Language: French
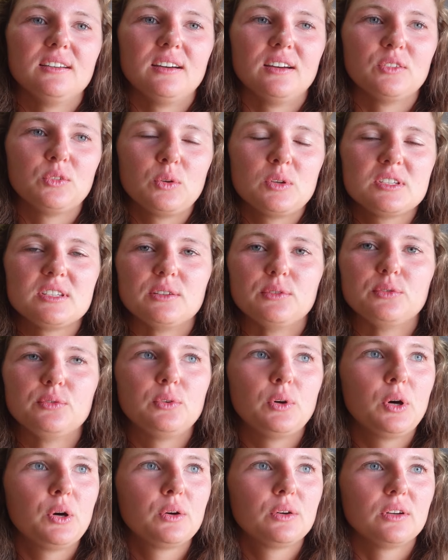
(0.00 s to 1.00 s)
un temps assez
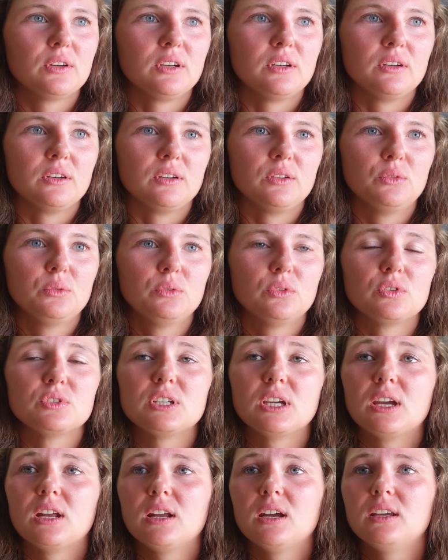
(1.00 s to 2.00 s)
fort, donc dans
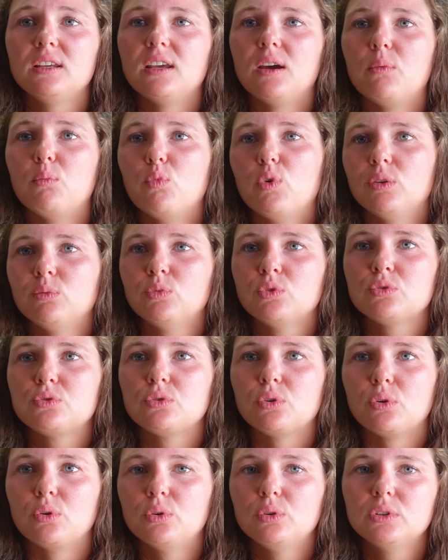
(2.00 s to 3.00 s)
ces cas-là, il y a moins de monde
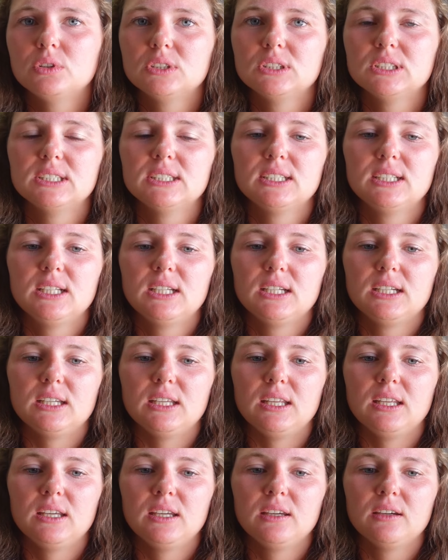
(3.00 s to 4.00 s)
sur l'eau et